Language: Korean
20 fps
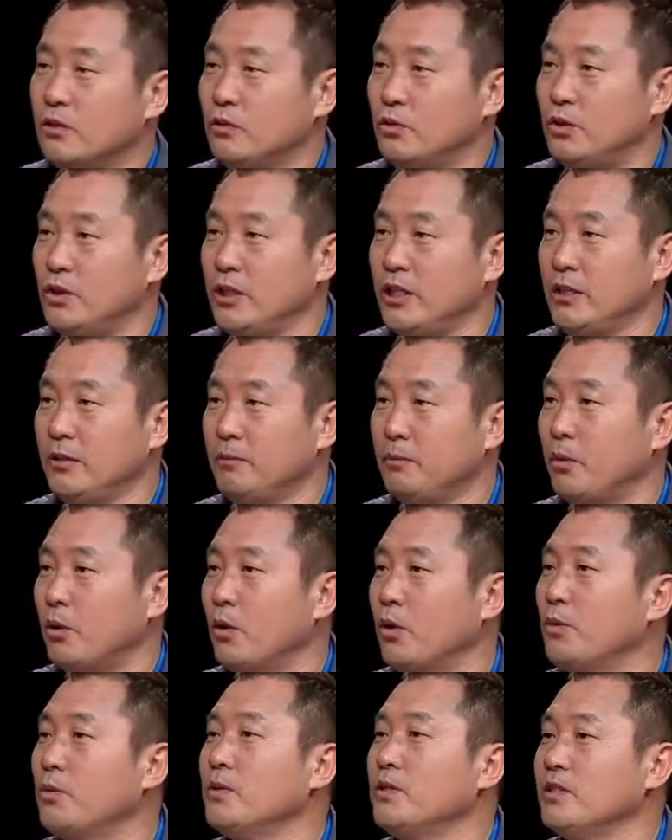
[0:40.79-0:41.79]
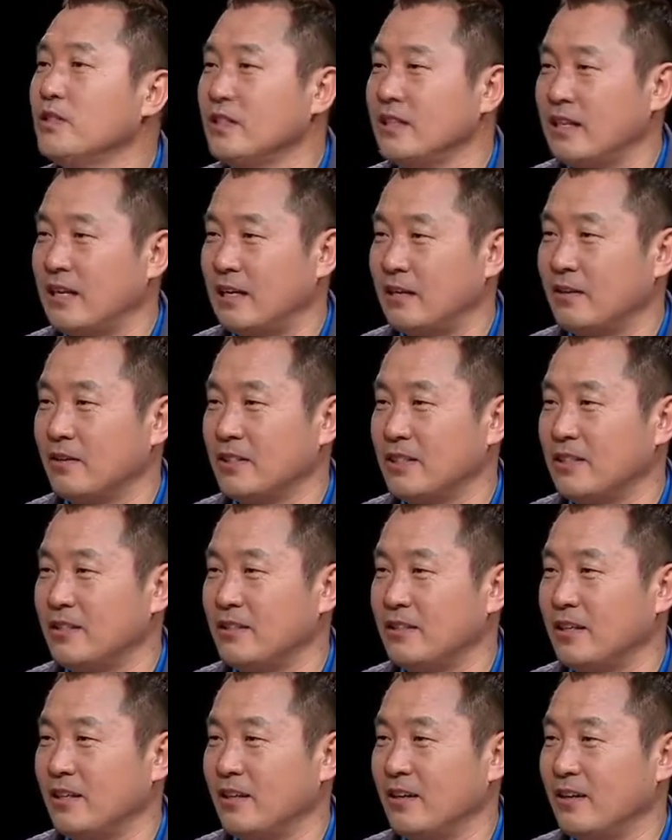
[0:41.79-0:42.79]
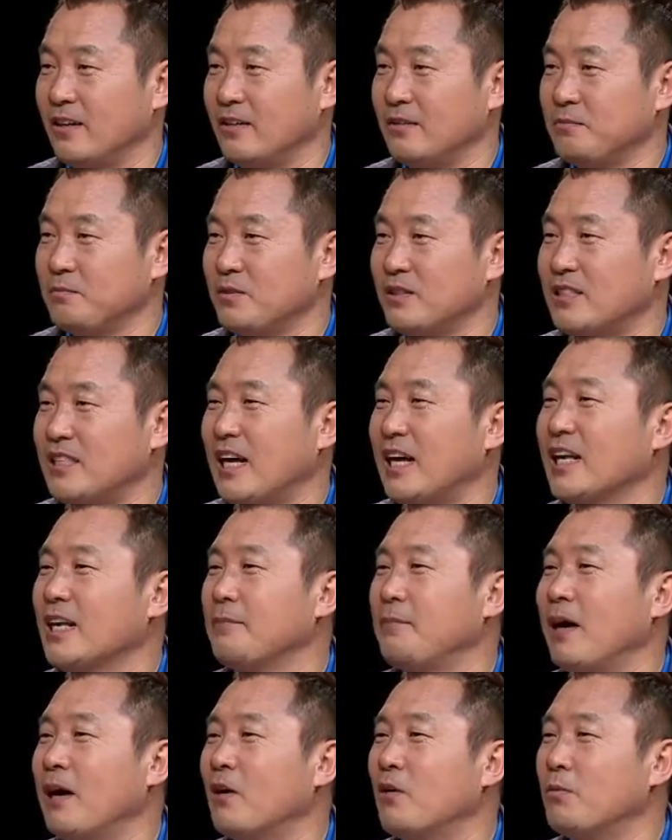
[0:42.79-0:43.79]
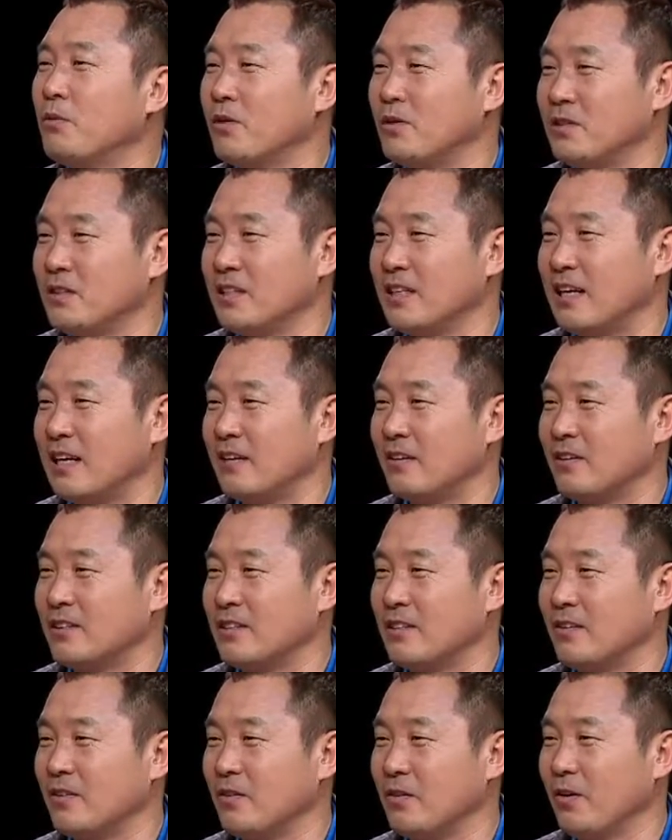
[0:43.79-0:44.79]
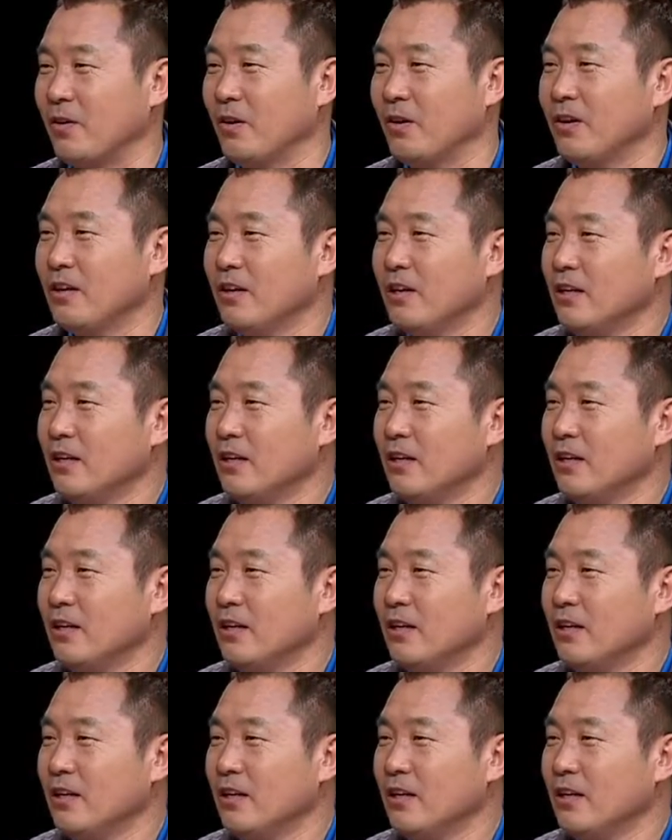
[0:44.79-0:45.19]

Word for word: 주인 보호 본능이라는 것이 있어요. 음. 네. 자기 방어 본능이라는 것이 있고요. 네.